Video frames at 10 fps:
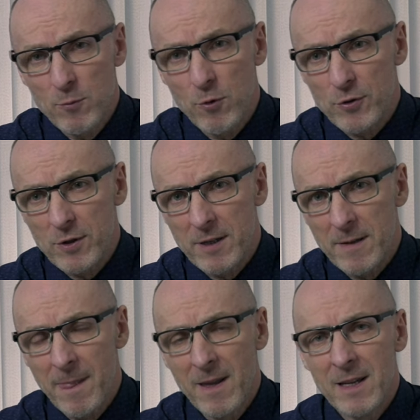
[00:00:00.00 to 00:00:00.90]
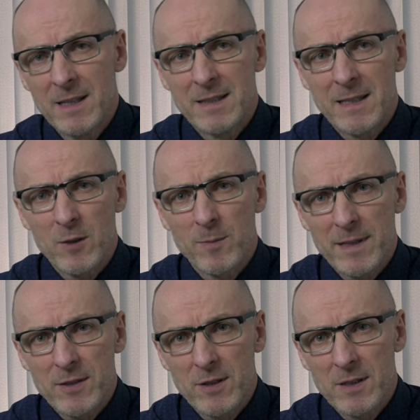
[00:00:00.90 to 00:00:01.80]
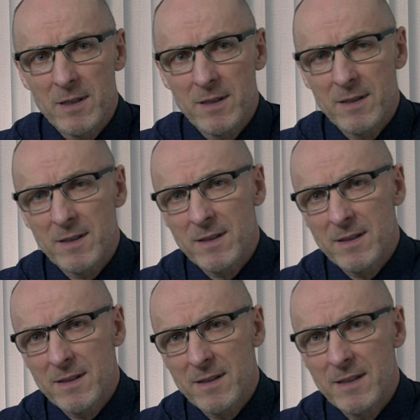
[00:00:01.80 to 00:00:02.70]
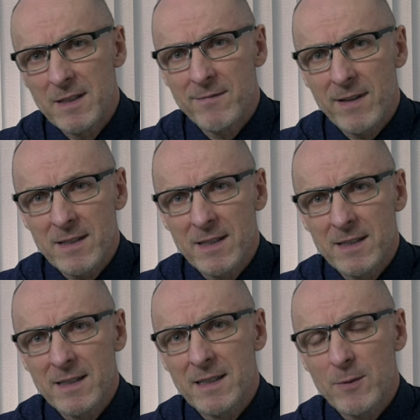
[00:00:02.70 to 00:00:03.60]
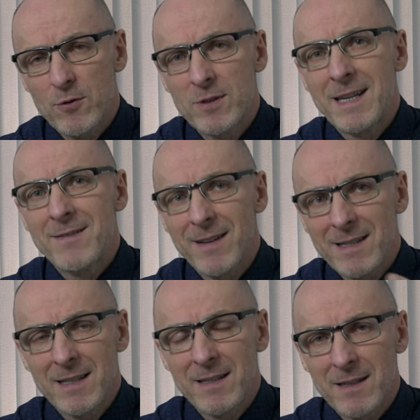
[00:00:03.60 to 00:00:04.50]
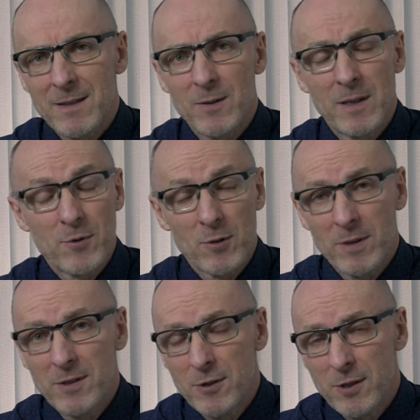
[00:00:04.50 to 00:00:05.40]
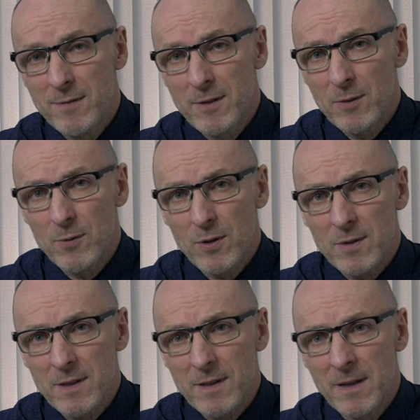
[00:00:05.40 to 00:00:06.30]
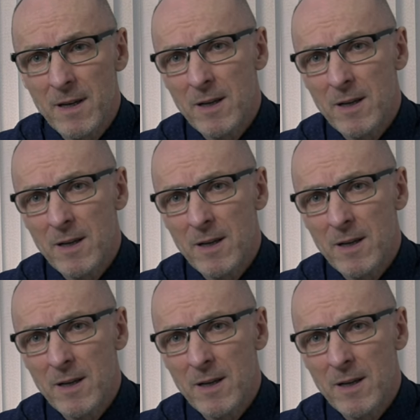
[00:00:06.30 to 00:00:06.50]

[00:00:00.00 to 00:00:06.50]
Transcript: młodziej. Nieco bardziej e, inwazyjne, ale już nieinwazyjne są na przykład nici liftingujące,